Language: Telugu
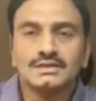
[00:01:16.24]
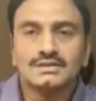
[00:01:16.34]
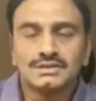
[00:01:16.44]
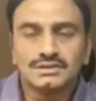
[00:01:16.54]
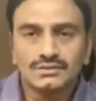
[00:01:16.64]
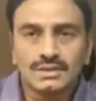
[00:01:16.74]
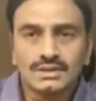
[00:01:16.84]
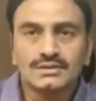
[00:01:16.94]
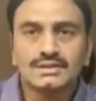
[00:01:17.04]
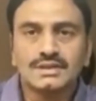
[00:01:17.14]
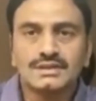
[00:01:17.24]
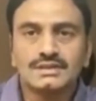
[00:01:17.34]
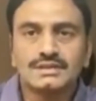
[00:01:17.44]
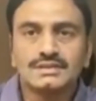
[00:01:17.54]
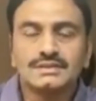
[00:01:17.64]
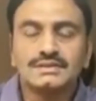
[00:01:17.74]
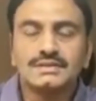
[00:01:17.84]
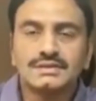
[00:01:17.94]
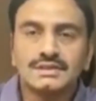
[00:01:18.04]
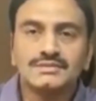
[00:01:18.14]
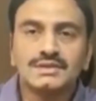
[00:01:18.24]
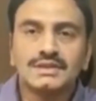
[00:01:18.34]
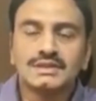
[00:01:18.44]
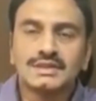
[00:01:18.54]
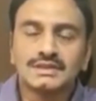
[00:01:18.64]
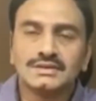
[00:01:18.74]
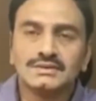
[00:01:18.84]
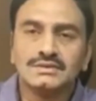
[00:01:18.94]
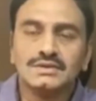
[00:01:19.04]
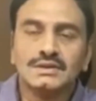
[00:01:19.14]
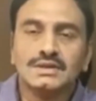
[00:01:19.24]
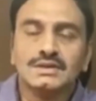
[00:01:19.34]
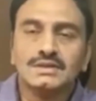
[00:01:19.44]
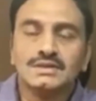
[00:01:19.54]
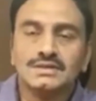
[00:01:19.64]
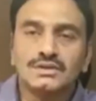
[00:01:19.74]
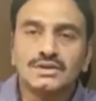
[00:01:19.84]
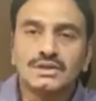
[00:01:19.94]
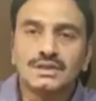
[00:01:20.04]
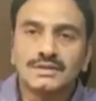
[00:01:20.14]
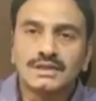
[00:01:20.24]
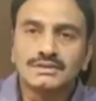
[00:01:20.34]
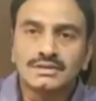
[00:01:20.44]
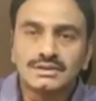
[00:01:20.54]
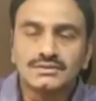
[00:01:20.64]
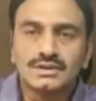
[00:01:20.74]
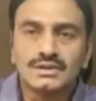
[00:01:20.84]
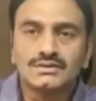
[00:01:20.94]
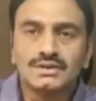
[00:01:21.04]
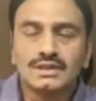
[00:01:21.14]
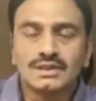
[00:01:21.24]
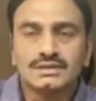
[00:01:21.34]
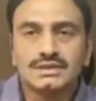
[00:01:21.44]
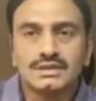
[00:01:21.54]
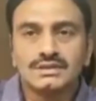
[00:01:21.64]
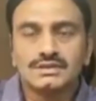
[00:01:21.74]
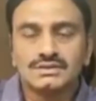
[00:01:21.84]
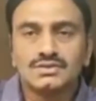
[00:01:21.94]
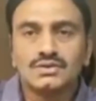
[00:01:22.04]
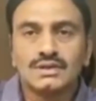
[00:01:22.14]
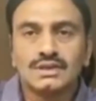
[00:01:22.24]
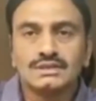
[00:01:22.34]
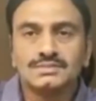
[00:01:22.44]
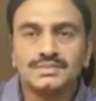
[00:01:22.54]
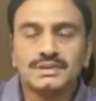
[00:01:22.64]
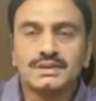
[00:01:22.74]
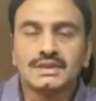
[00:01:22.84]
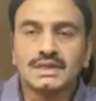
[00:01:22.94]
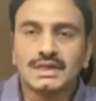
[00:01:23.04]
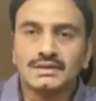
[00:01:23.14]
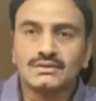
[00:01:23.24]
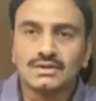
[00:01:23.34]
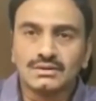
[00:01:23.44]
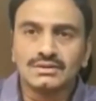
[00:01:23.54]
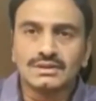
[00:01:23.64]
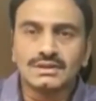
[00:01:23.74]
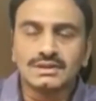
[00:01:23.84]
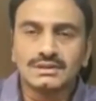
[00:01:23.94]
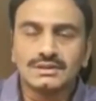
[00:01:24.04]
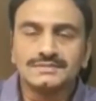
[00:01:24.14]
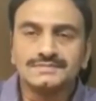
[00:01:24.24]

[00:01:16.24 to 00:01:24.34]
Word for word: తీసుకువెళ్ళటం జరిగింది దీని మీద తక్షణం ఇందులో ఏమాత్రం నిజమన్నా కూడా చర్యలు తీసుకోవాలని చెప్పి ఆయన కోరటం జరిగింది